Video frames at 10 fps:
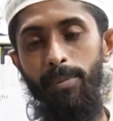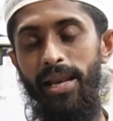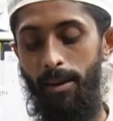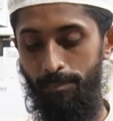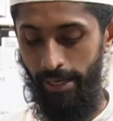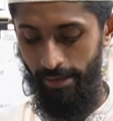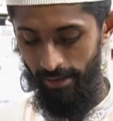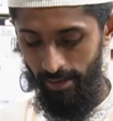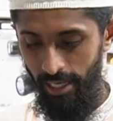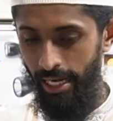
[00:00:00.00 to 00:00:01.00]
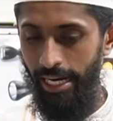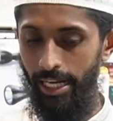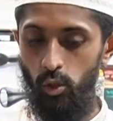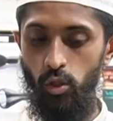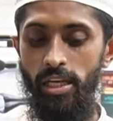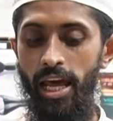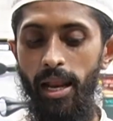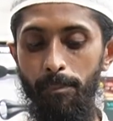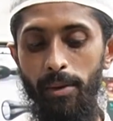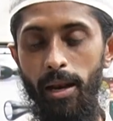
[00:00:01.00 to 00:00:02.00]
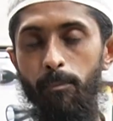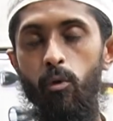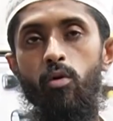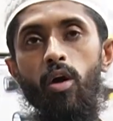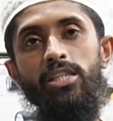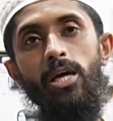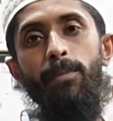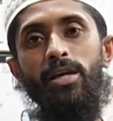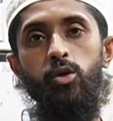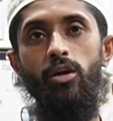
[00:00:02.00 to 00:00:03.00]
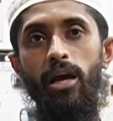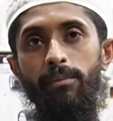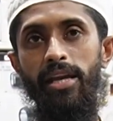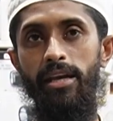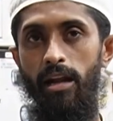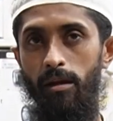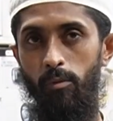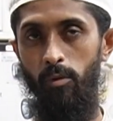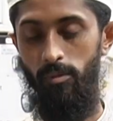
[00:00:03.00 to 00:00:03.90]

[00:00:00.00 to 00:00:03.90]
একবারে আপডেট এটা যদি নেন আপনারা পনেরো হাজার পাঁচশো টাকা আমি রেট রাখবো